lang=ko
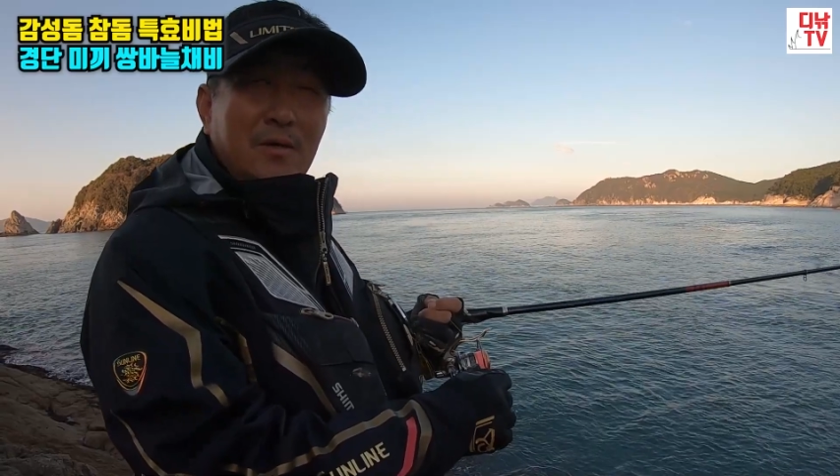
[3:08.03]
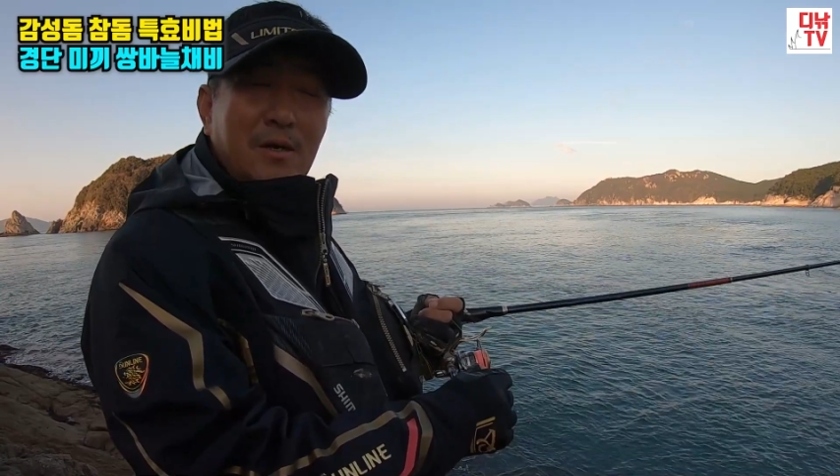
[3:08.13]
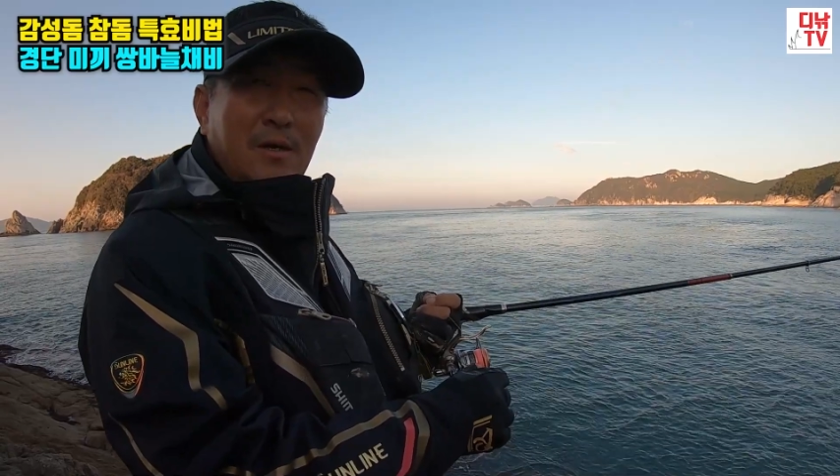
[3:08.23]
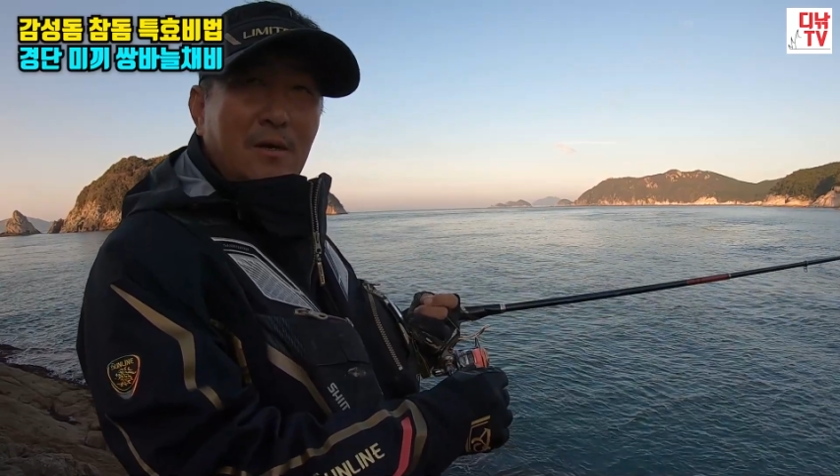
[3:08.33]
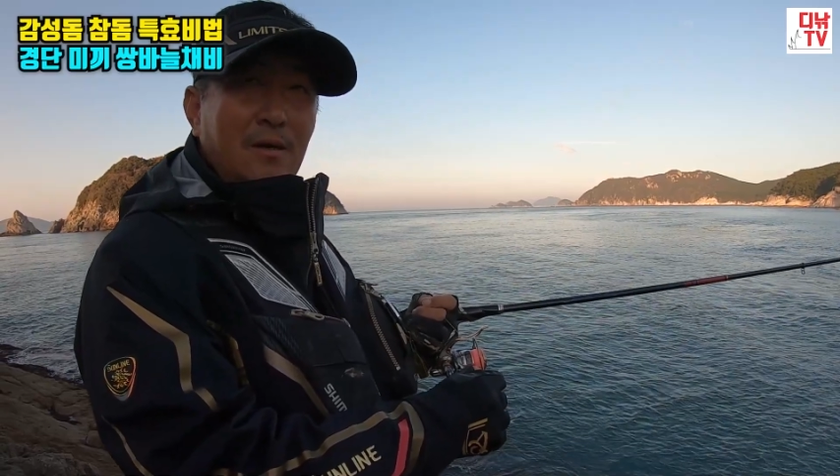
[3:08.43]

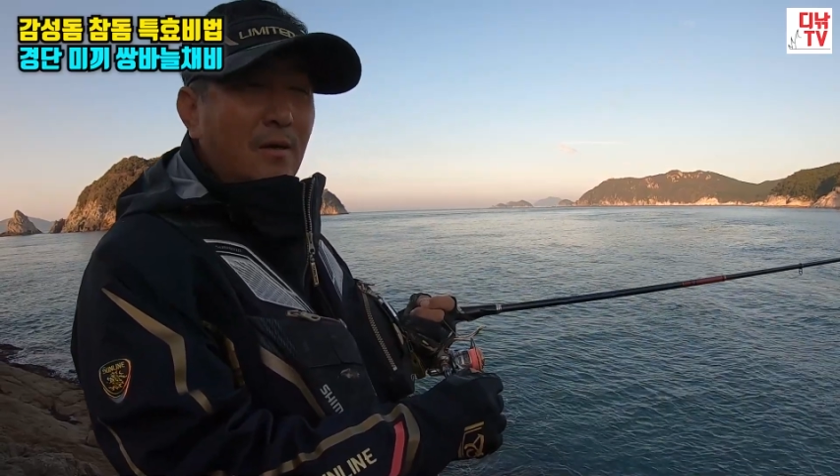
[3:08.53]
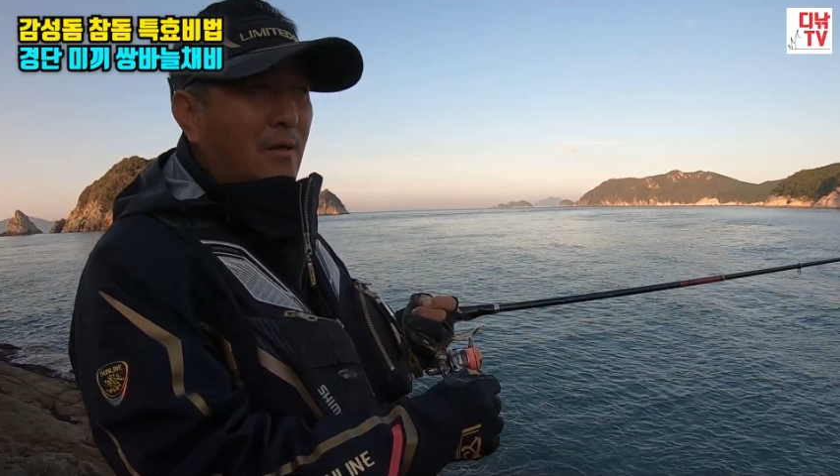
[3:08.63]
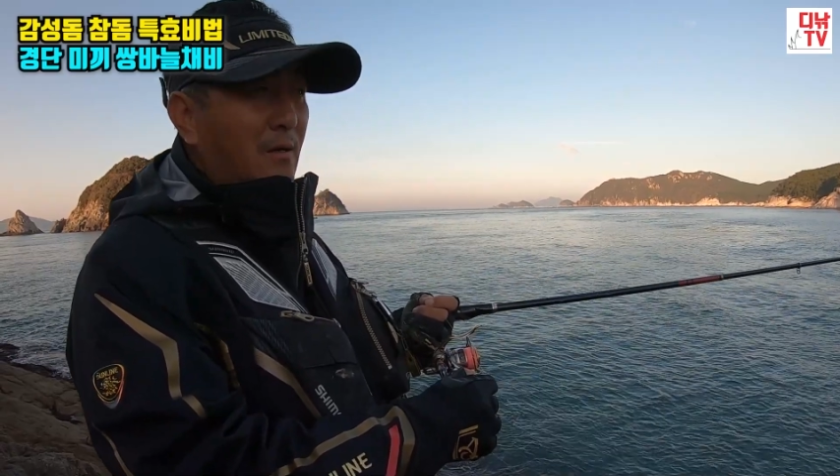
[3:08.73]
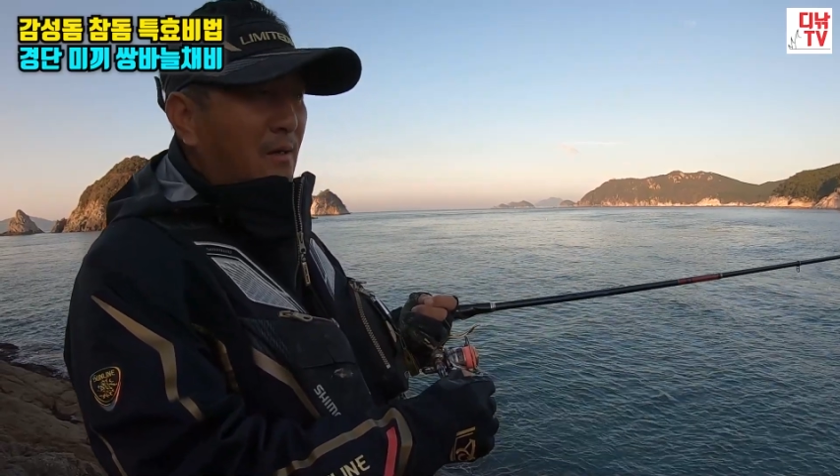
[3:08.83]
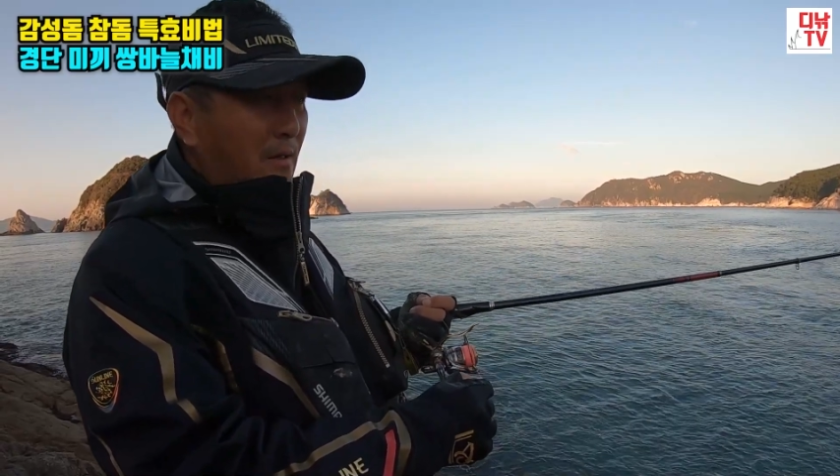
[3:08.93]
예,
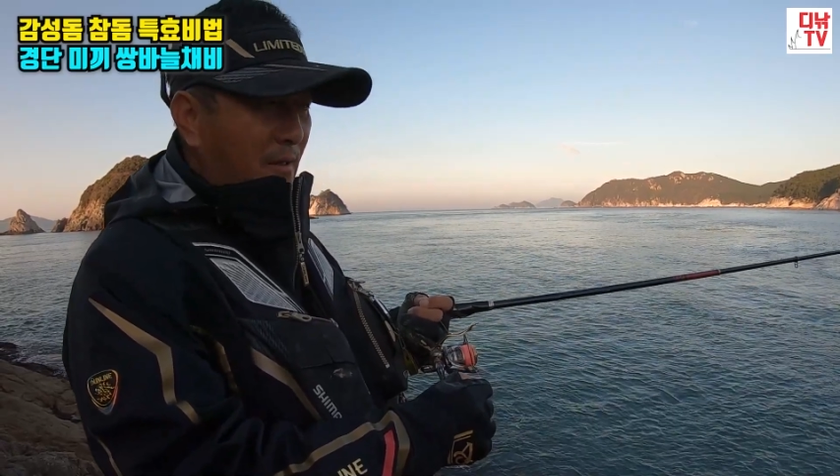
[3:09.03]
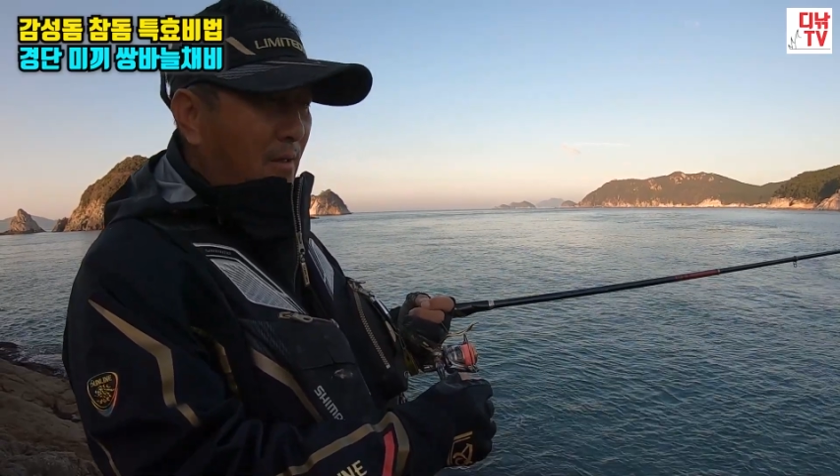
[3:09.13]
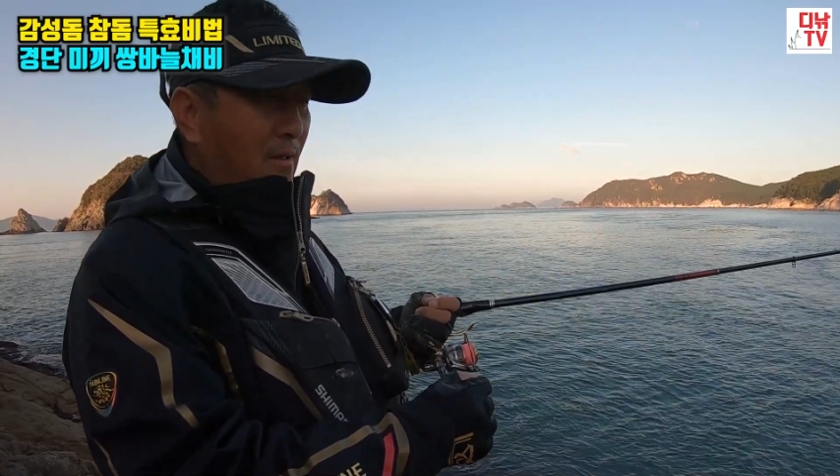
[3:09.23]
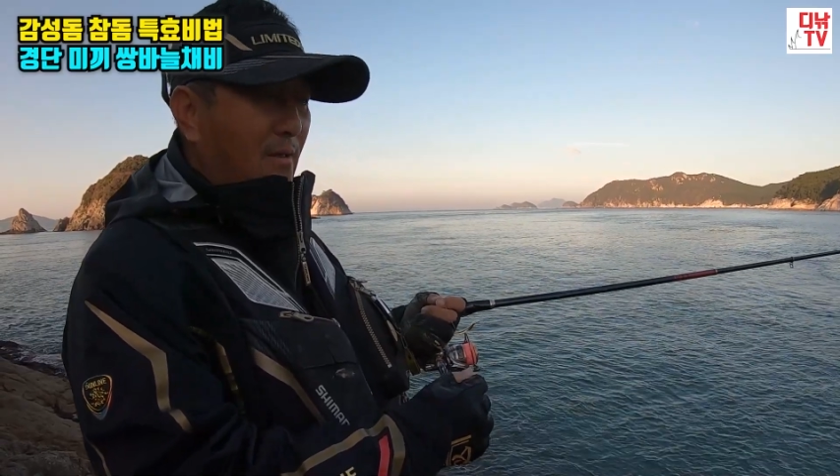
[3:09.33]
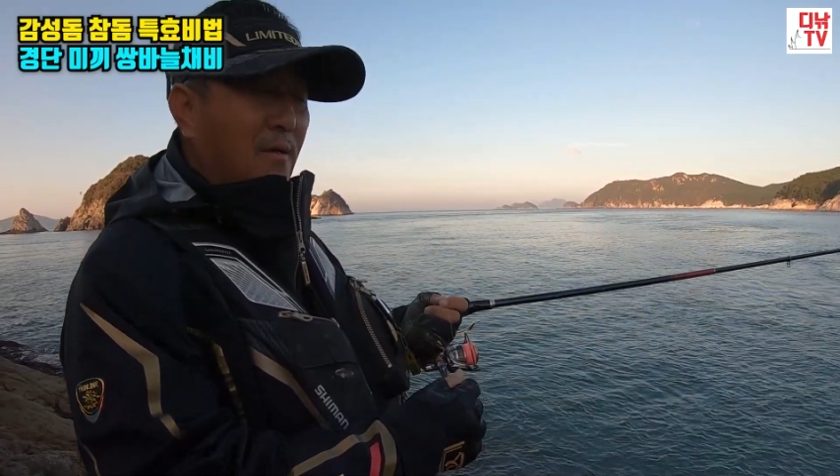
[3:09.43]
그렇죠.
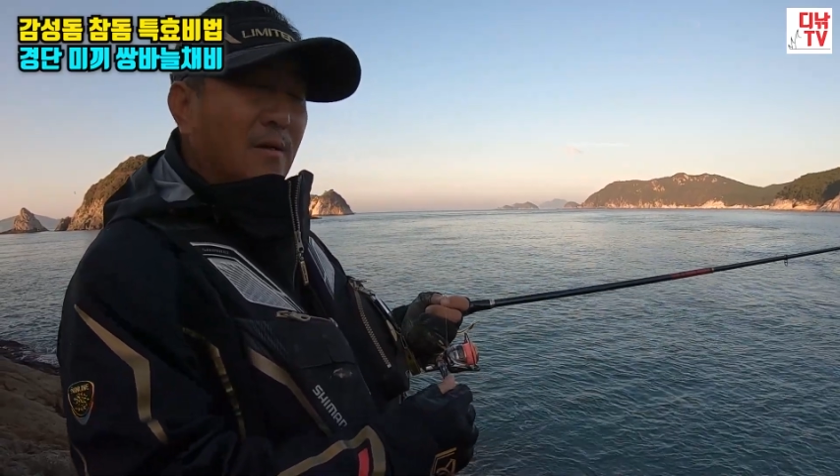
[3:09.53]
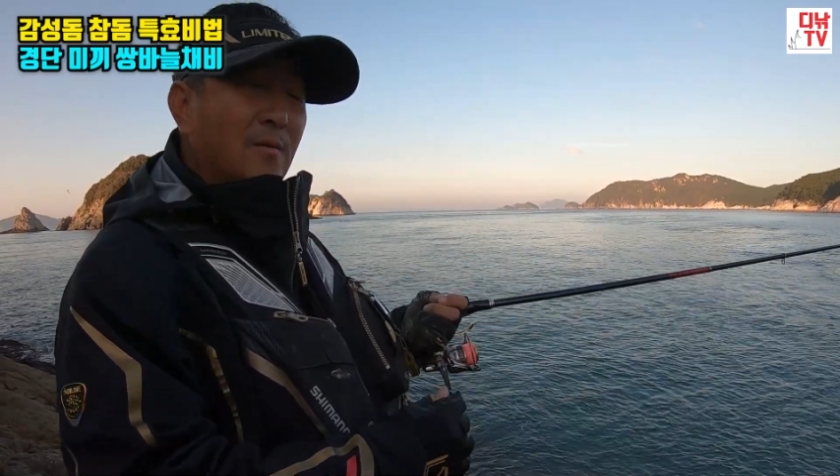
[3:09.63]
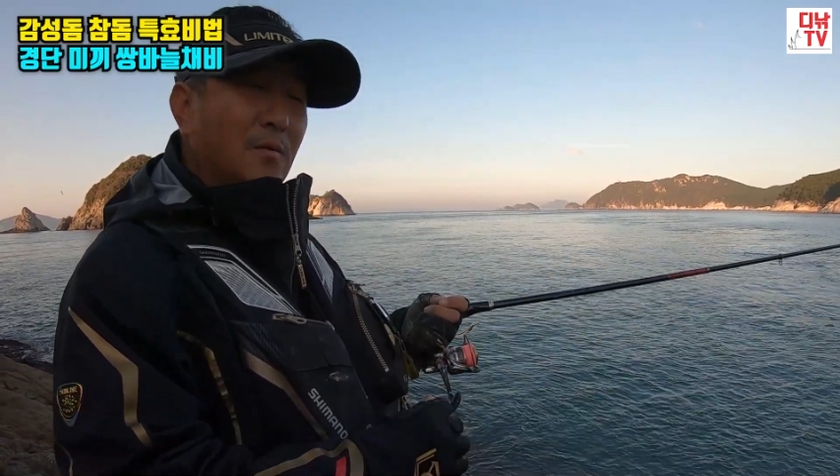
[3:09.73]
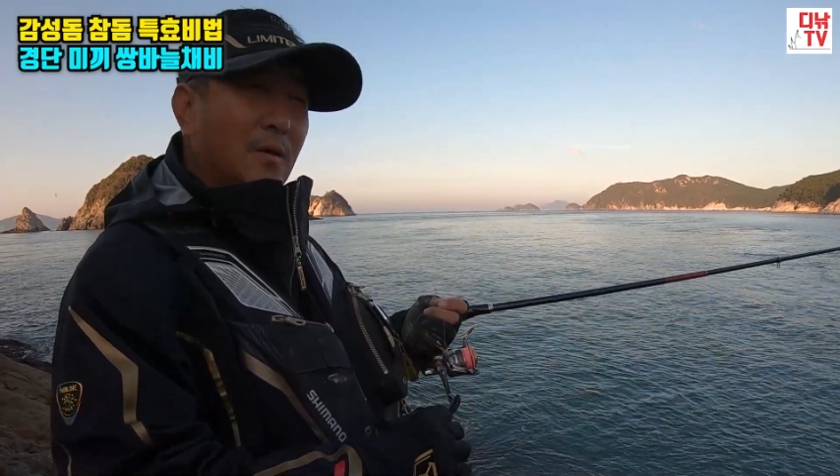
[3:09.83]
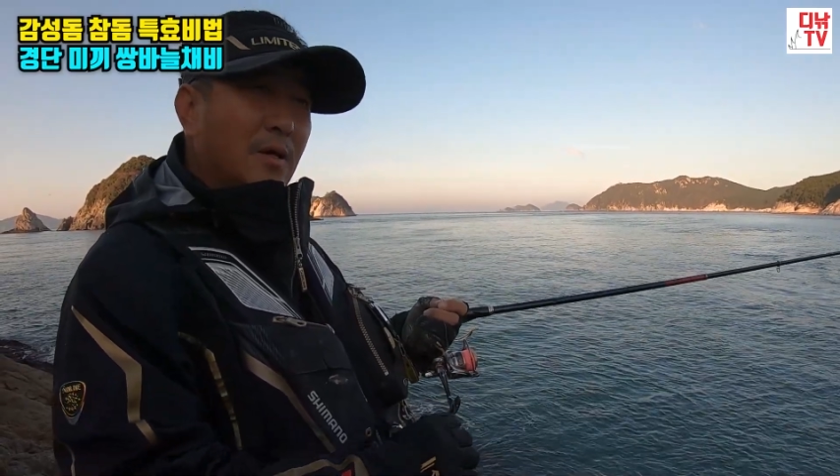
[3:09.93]
예,
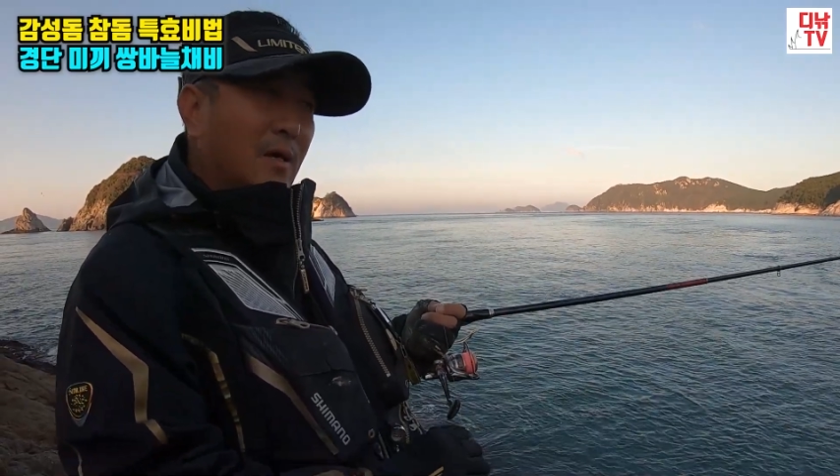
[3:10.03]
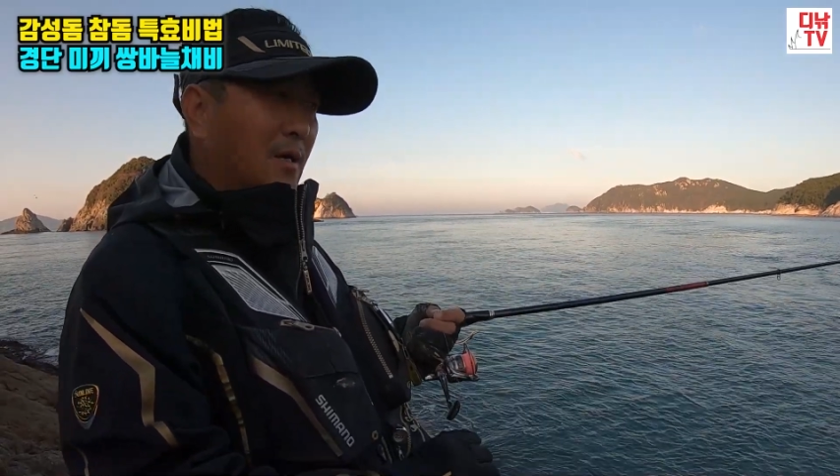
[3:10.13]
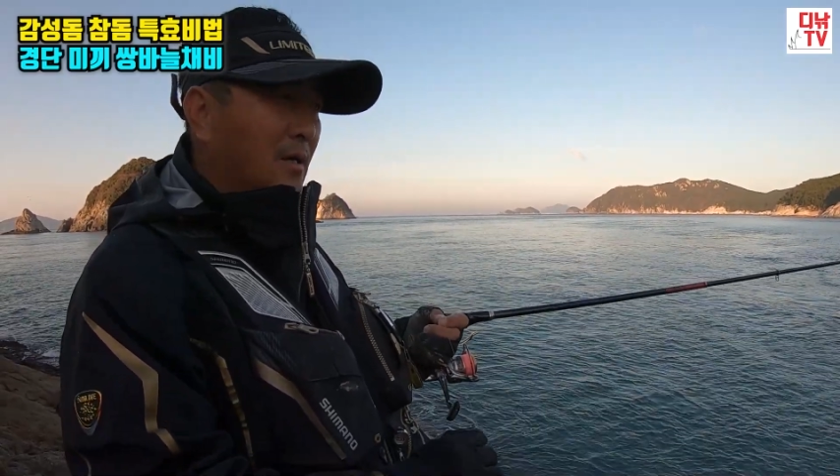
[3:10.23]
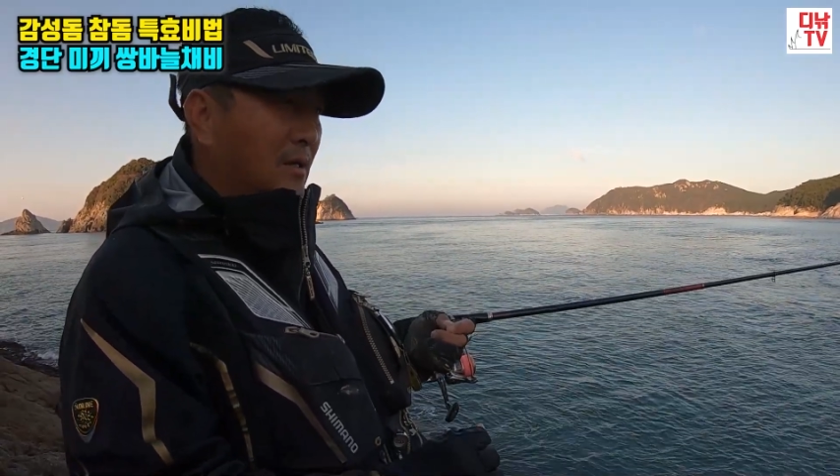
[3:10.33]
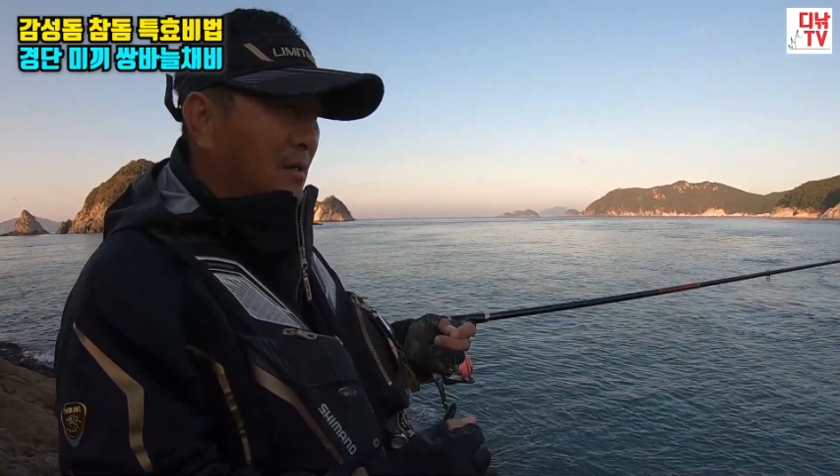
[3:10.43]
그러다 보니까